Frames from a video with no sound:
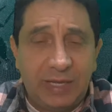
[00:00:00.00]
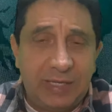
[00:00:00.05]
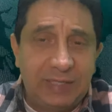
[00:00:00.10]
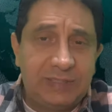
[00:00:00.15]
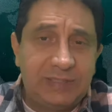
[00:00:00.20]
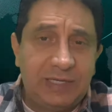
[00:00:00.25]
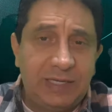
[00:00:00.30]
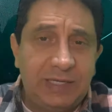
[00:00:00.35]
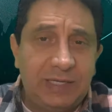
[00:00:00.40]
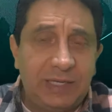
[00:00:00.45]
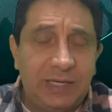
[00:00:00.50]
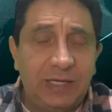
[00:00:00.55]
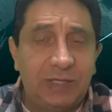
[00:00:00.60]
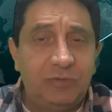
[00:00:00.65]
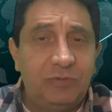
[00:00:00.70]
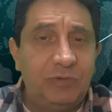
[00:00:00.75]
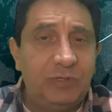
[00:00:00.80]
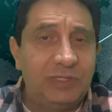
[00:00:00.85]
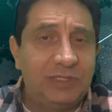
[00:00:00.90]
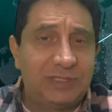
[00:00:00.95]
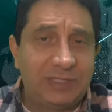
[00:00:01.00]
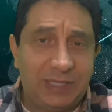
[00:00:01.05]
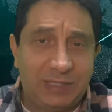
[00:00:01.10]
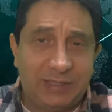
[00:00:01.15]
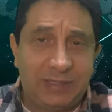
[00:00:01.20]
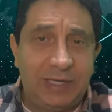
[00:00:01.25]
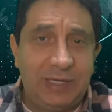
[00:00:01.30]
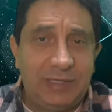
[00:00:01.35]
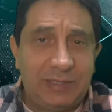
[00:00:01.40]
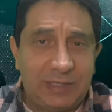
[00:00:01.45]
encenando esse
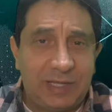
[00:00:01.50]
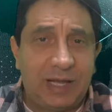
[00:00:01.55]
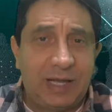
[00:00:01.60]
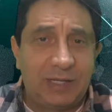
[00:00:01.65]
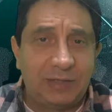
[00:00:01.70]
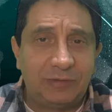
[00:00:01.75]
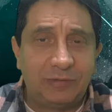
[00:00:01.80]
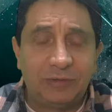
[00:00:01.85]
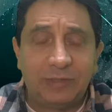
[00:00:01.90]
atentado,